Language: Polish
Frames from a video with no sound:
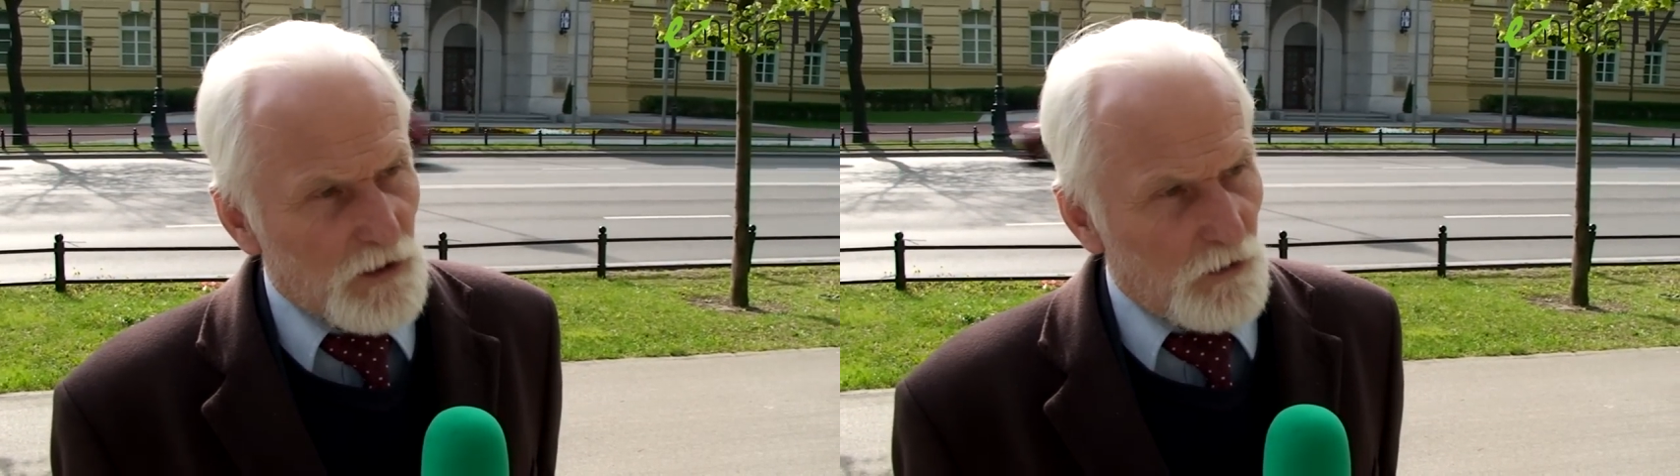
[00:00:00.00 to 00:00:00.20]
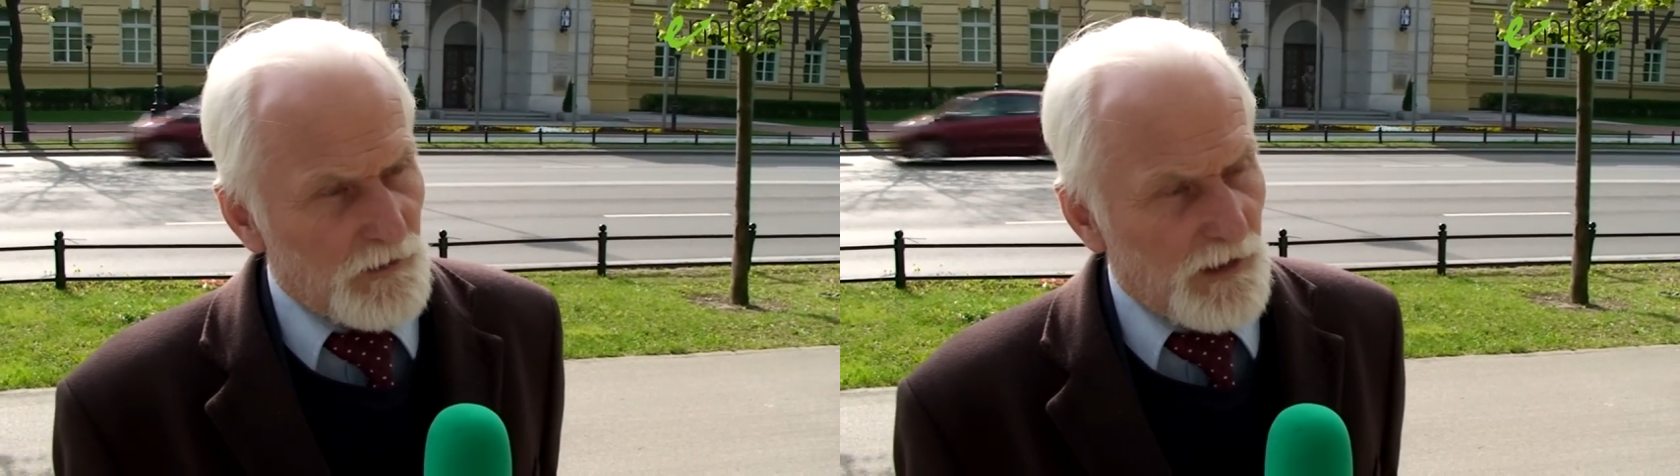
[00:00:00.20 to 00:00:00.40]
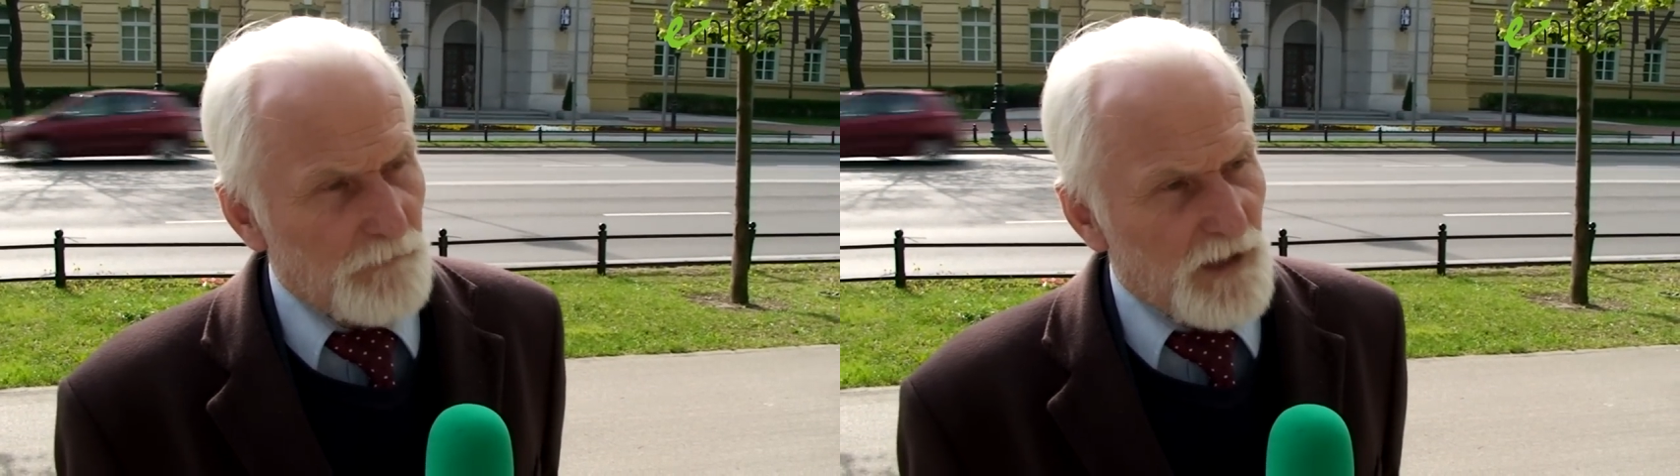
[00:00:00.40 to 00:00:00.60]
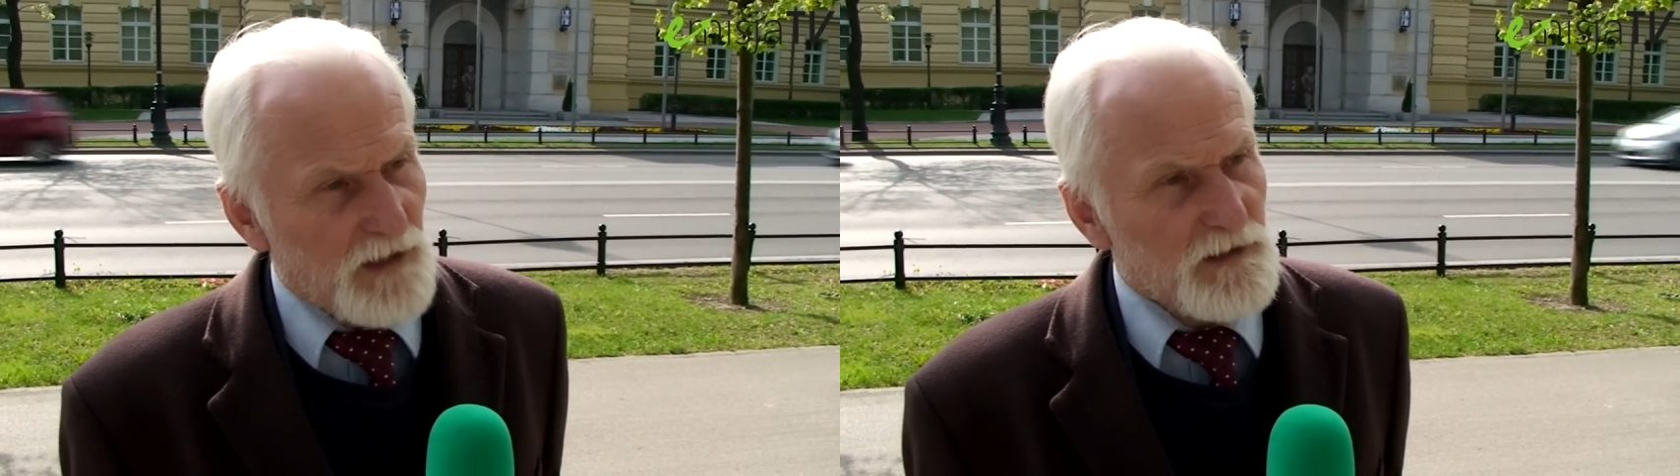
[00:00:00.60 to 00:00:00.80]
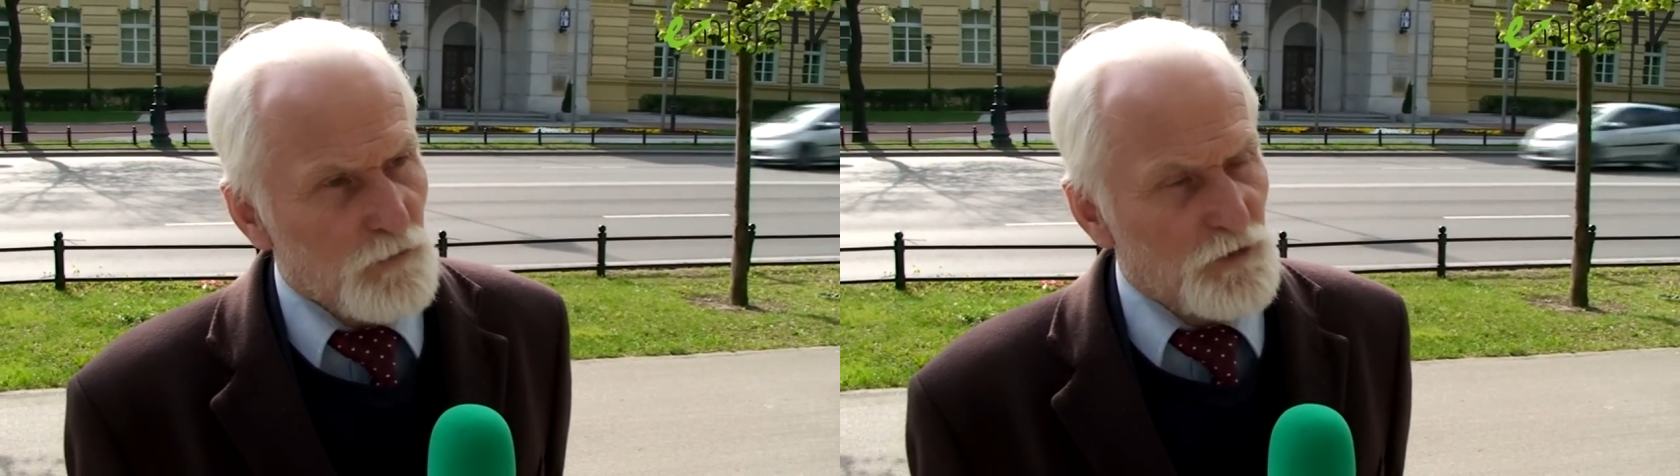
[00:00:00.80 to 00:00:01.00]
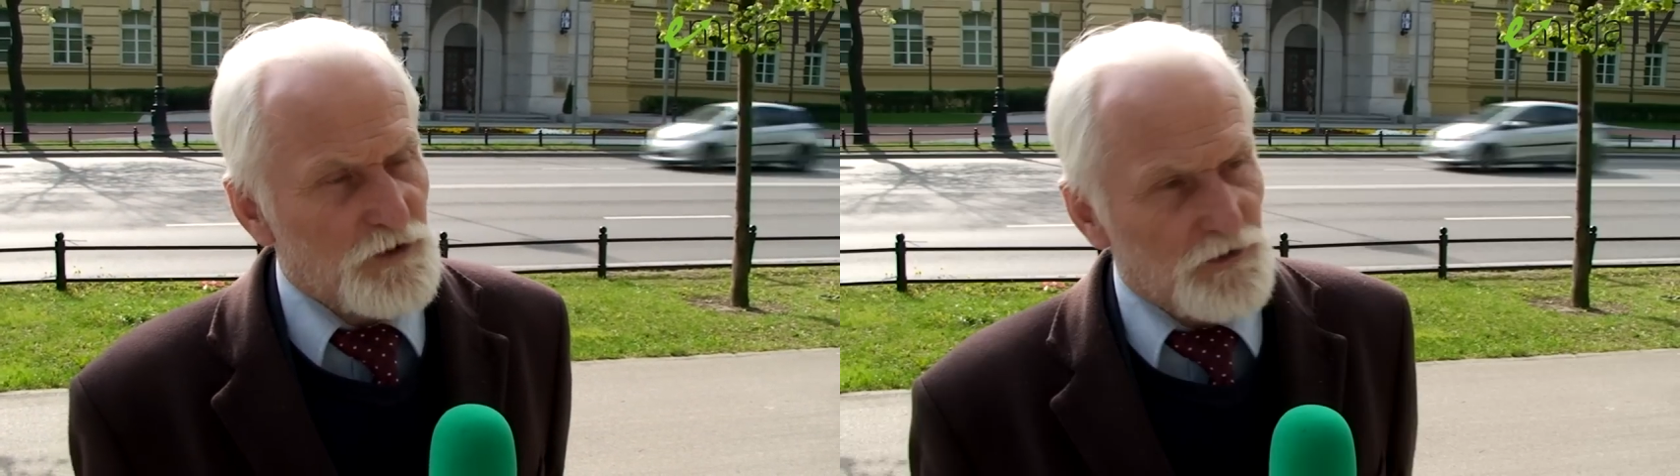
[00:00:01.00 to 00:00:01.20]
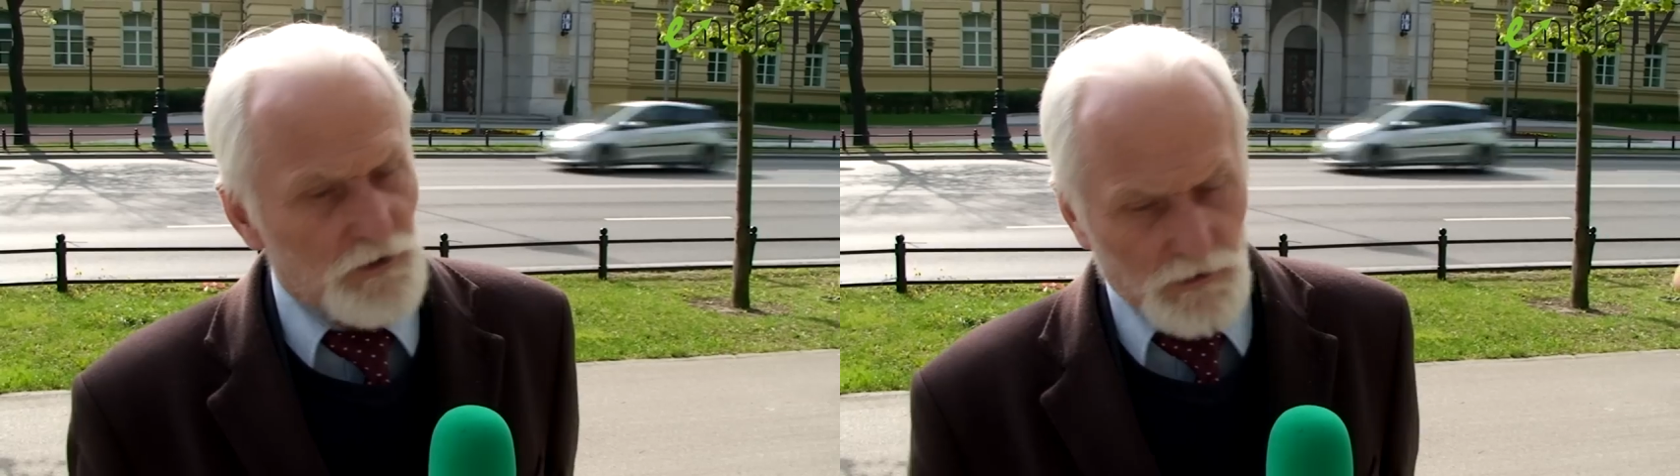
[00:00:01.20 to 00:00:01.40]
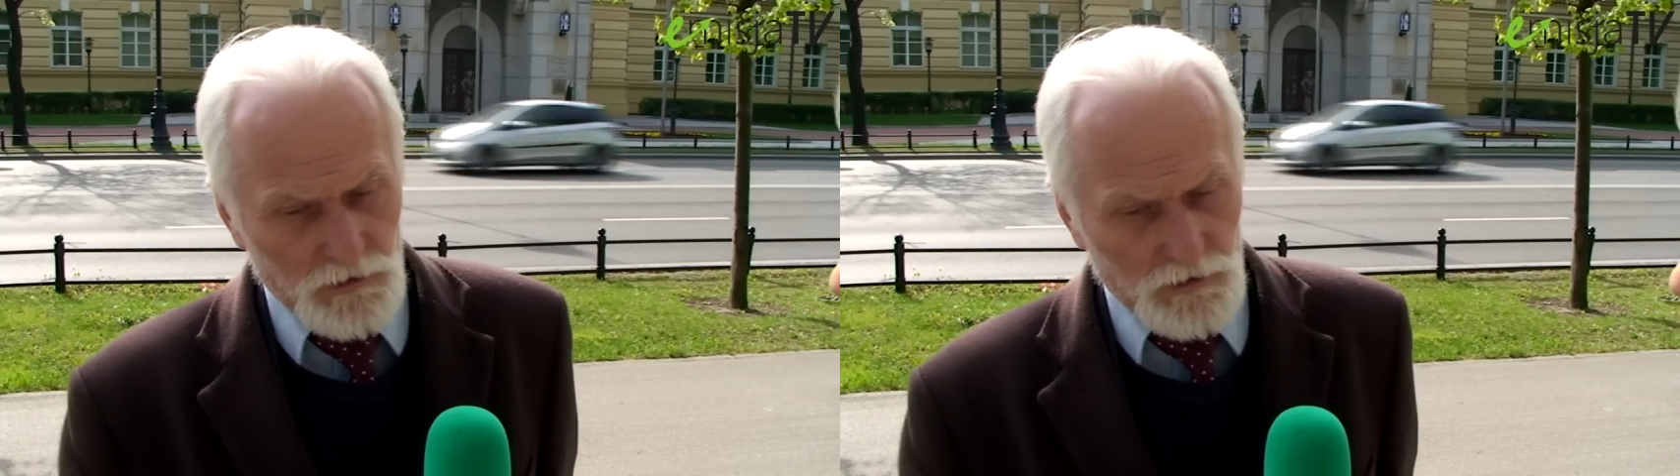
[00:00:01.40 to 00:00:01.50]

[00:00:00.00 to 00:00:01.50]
rolna miała służyć